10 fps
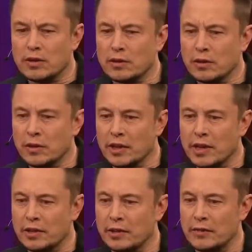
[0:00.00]
что здесь
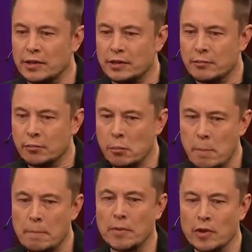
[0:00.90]
нет
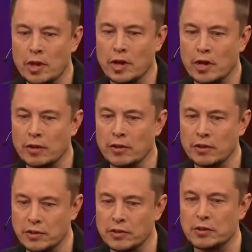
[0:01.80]
ограничений.
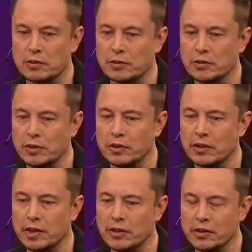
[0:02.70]
Можно
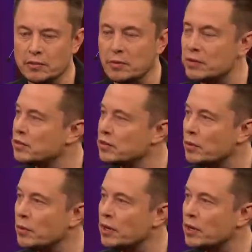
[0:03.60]
бурить сколько угодно.